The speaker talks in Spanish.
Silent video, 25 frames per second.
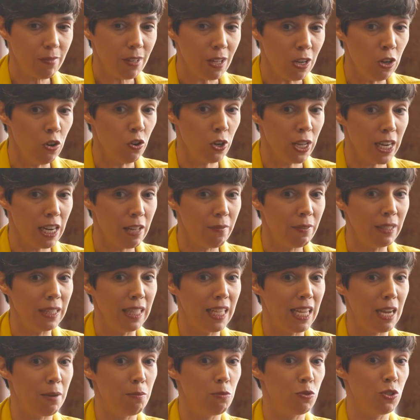lo que
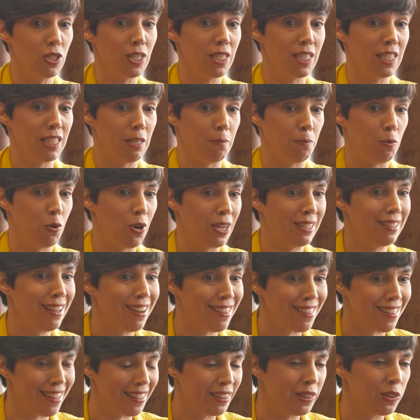reivindicamos es que se ponga en
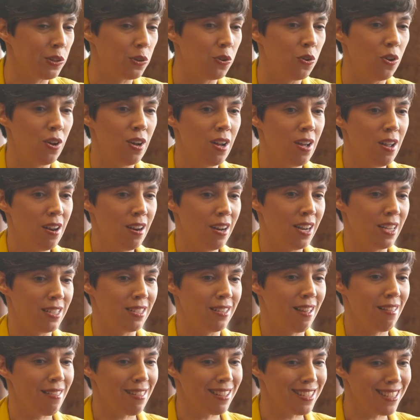el centro
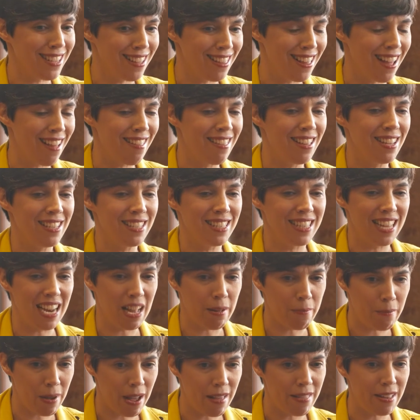las necesidades de
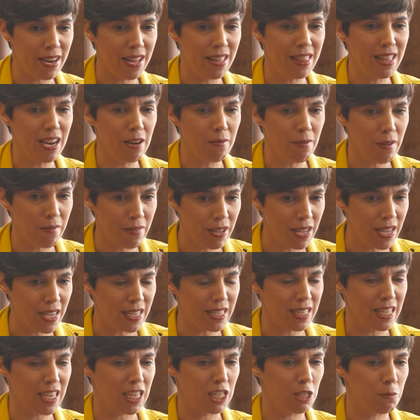la madre y del bebé,
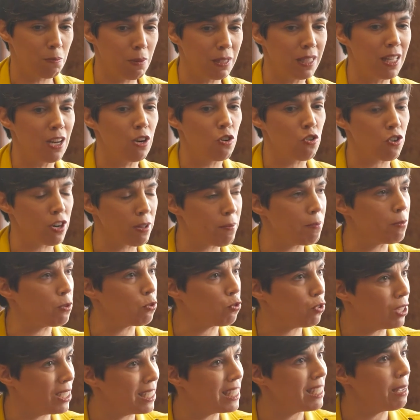que se respeten los
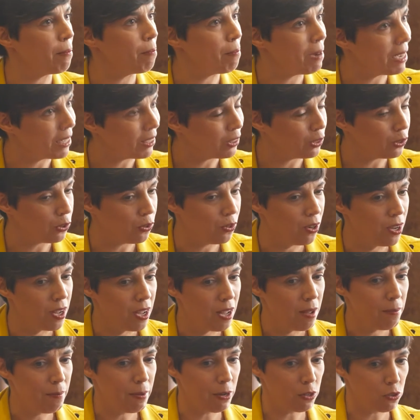ritmos de ese parto.
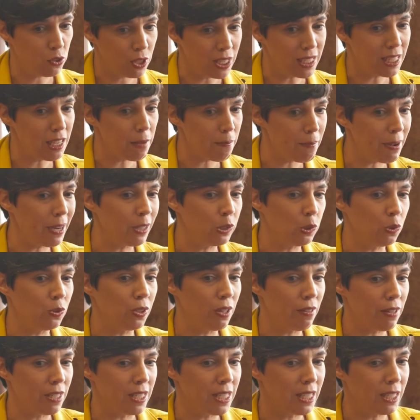Pero si ese parto
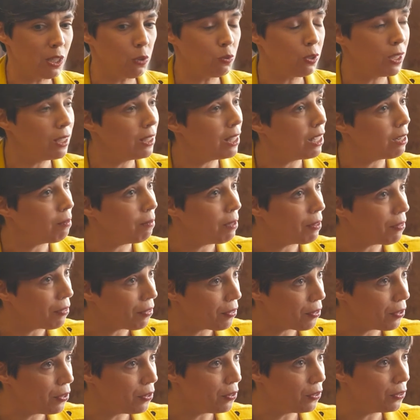necesita una
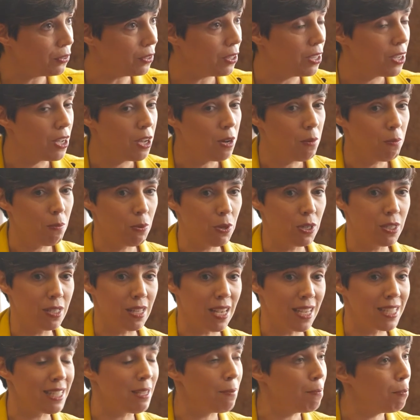intervención, mm.
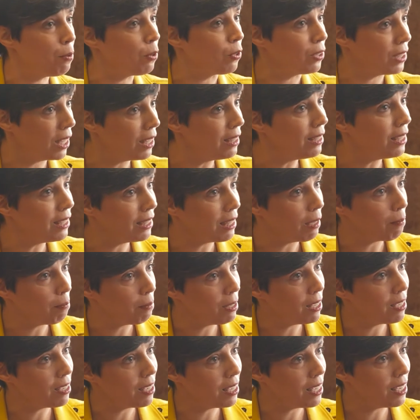pues es importante
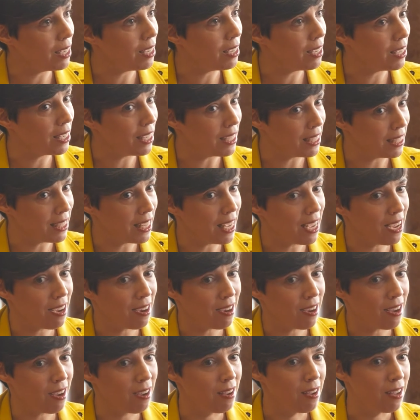también que, se
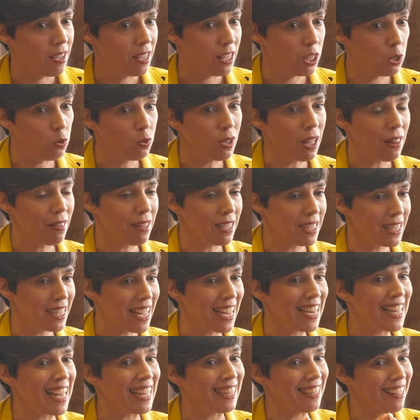haga. Y una
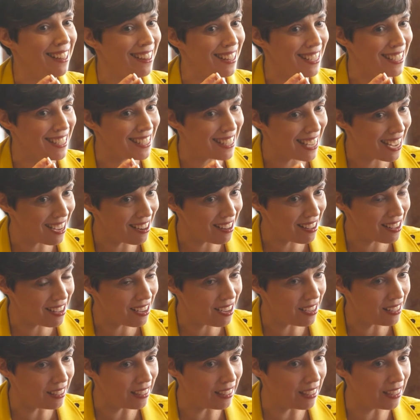cesárea
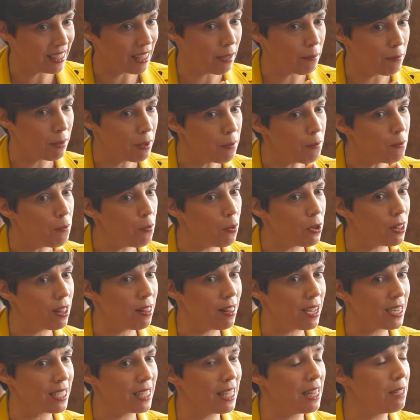necesaria también
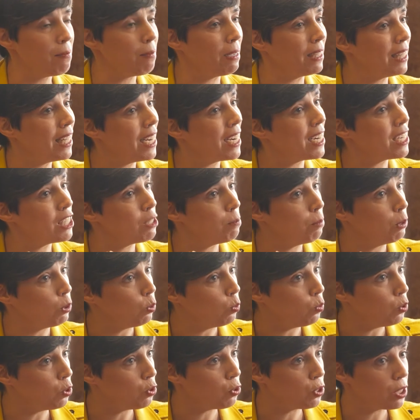puede darse de manera
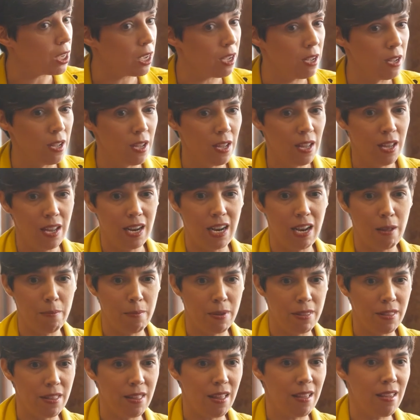respetuosa en la
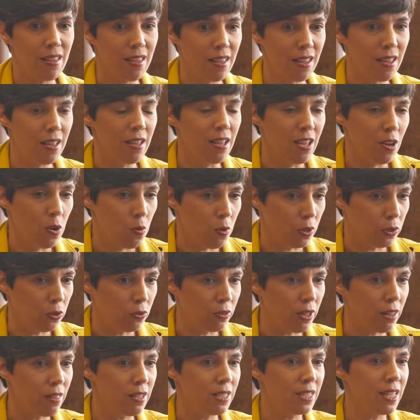medida en que
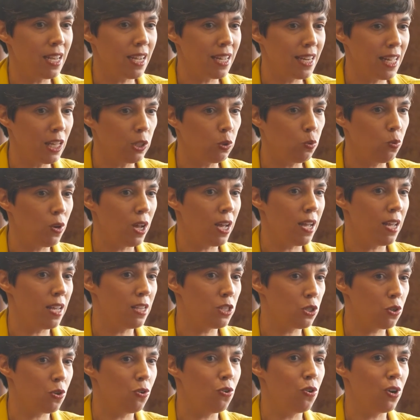cuando nace esa criatura
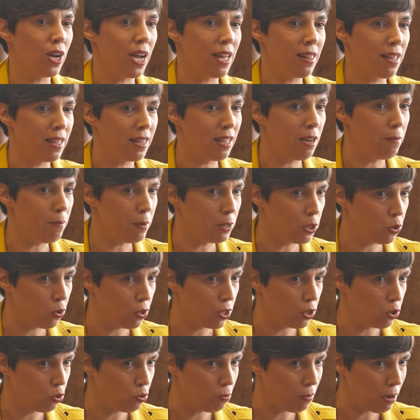es colocada en el pecho
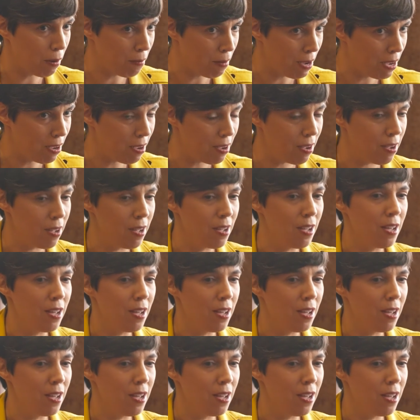de su mamá,